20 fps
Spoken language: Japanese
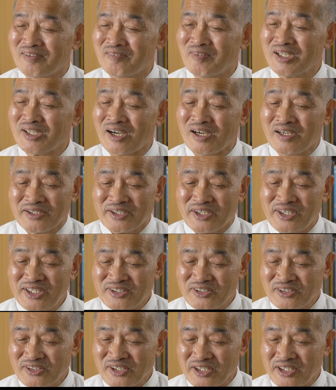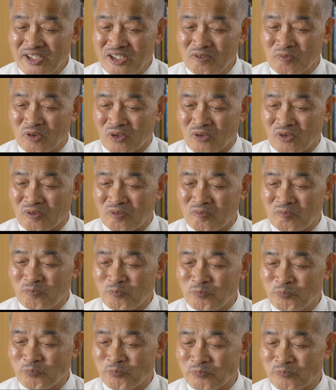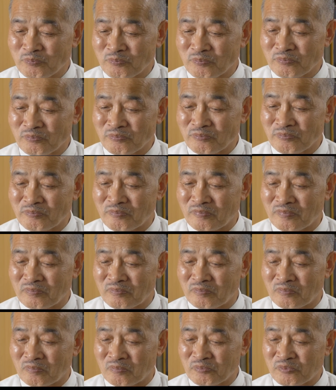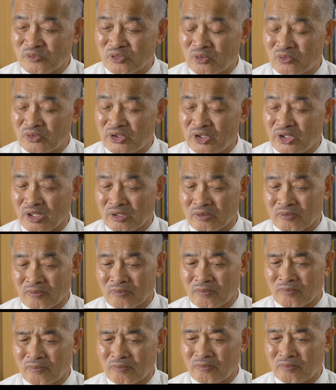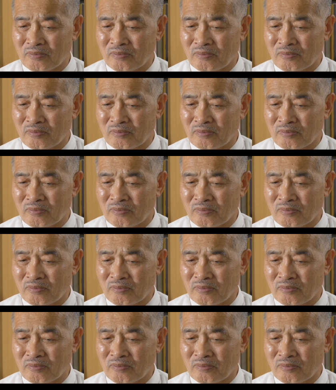まだ技術的にも本当にあの